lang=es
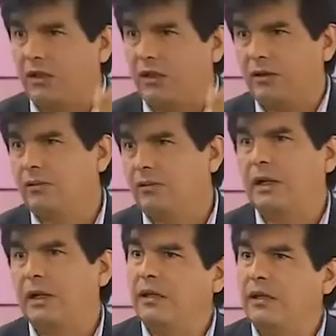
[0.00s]
leyes.
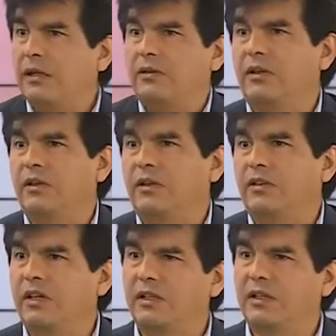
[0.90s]
Las leyes tienen que
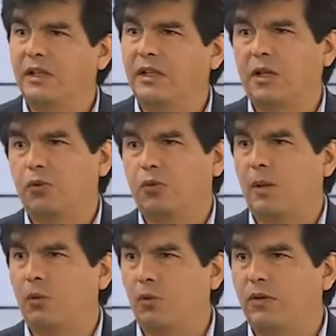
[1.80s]
ser aceptadas por
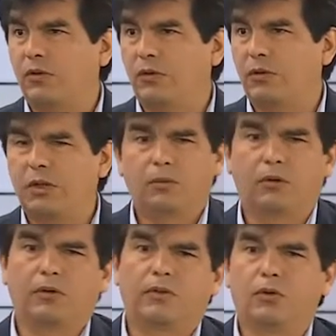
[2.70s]
la población,
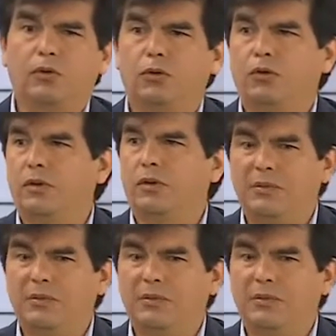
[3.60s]
porque si no, todo se...